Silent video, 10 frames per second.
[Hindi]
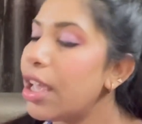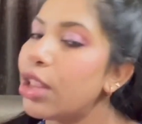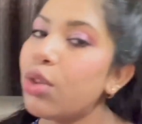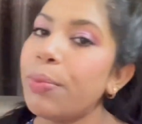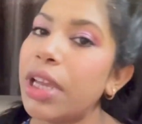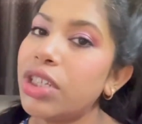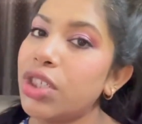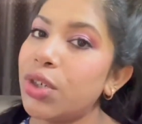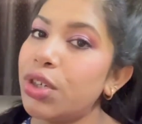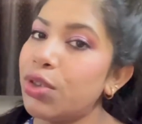तो मेक
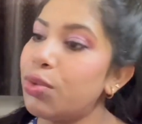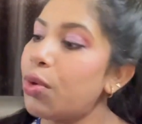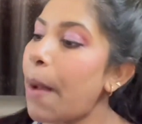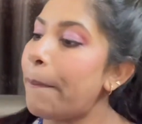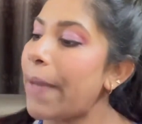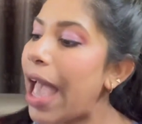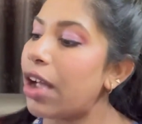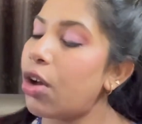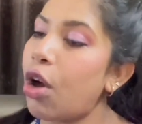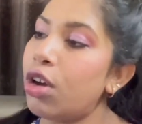श्योर टू
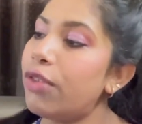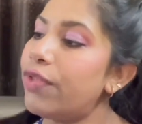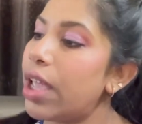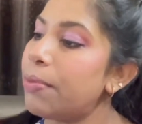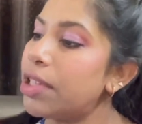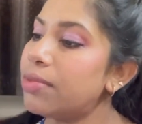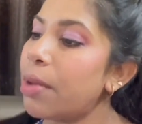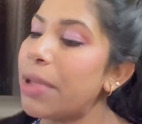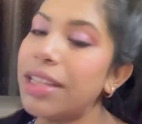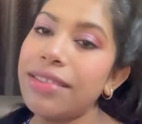पैक ऑल ऑफ देम इसमें
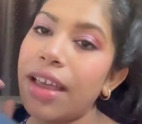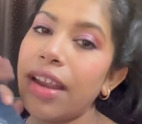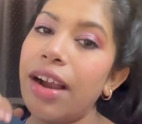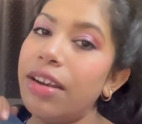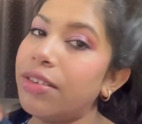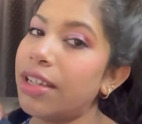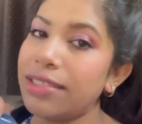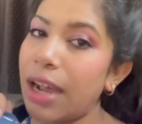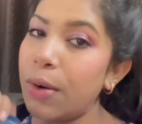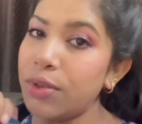मेरे सारे
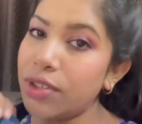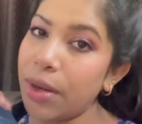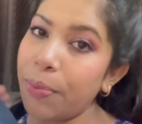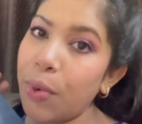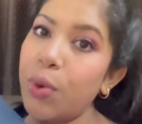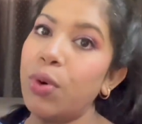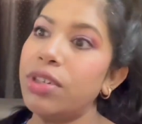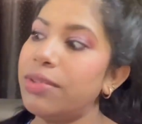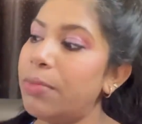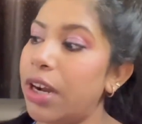अल्ट्रासाउंड्स
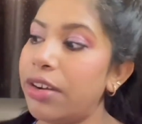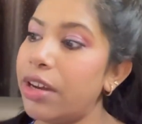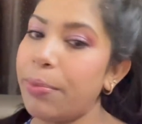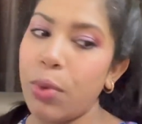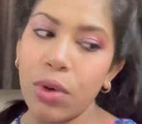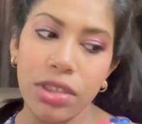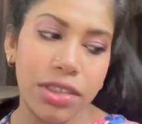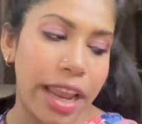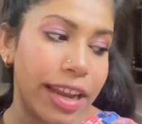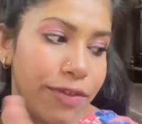रिपोर्ट्स ब्लड रिपोर्ट्स
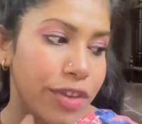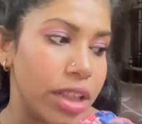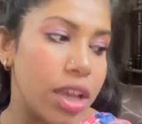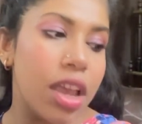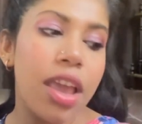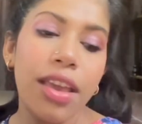एंड एवरीथिंग